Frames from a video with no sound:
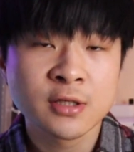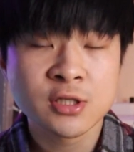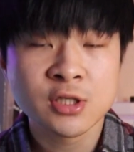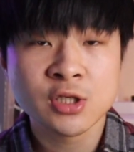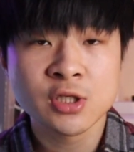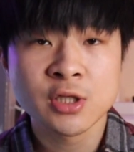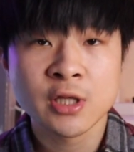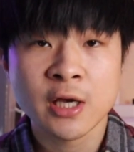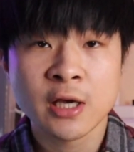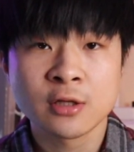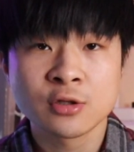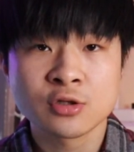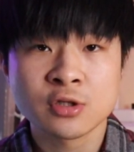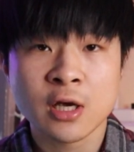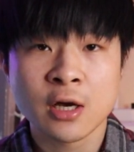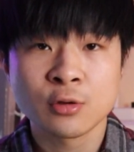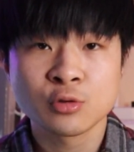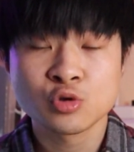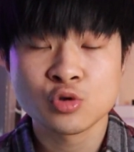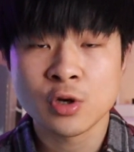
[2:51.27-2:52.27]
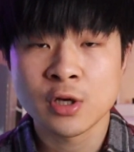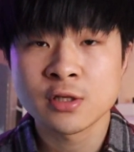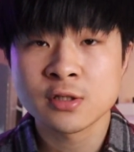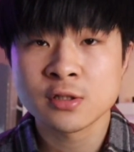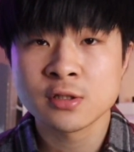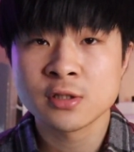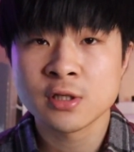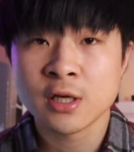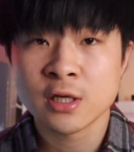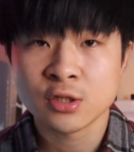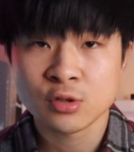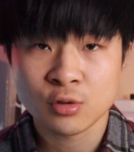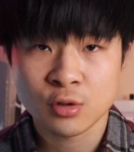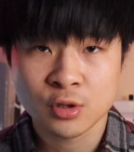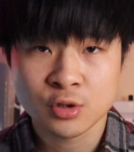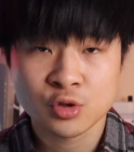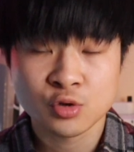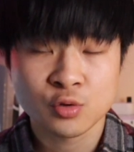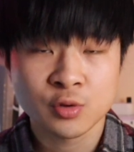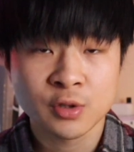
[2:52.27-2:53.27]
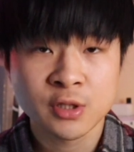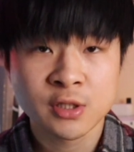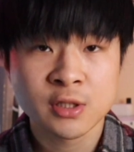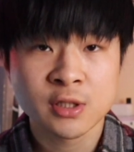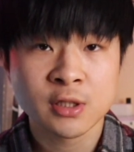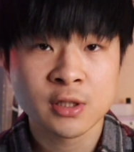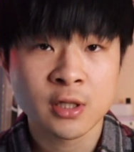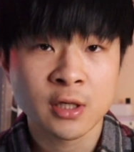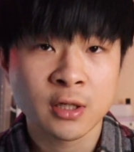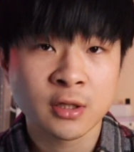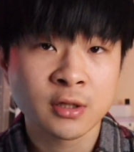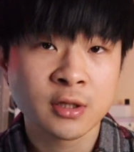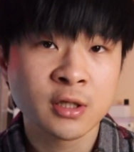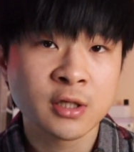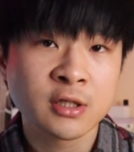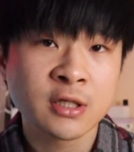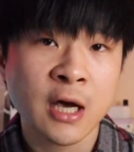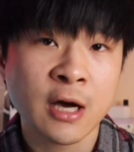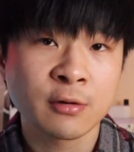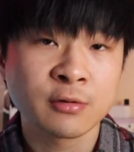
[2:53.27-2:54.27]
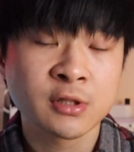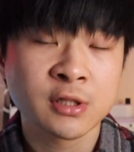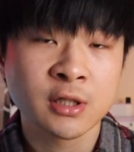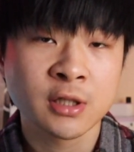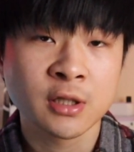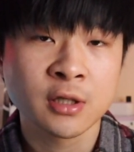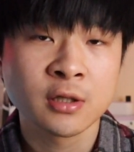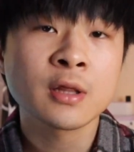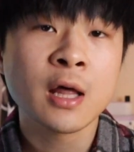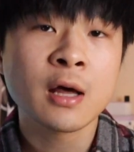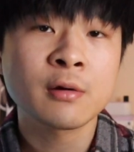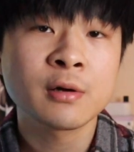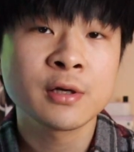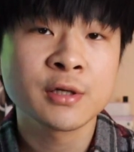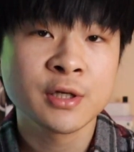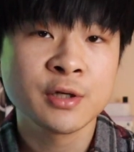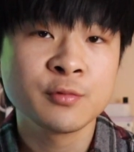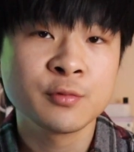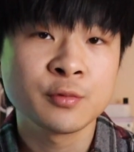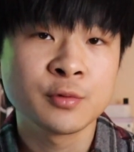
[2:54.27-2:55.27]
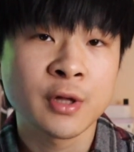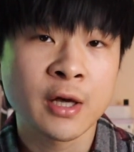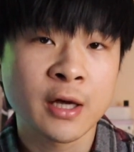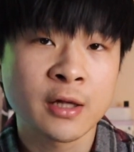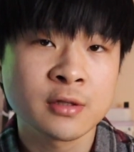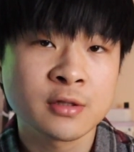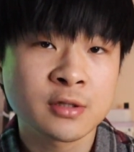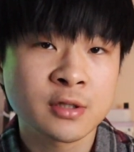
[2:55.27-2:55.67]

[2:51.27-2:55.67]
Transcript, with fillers: 一四年遭全世界所垂弃的低潮期，到了一五年，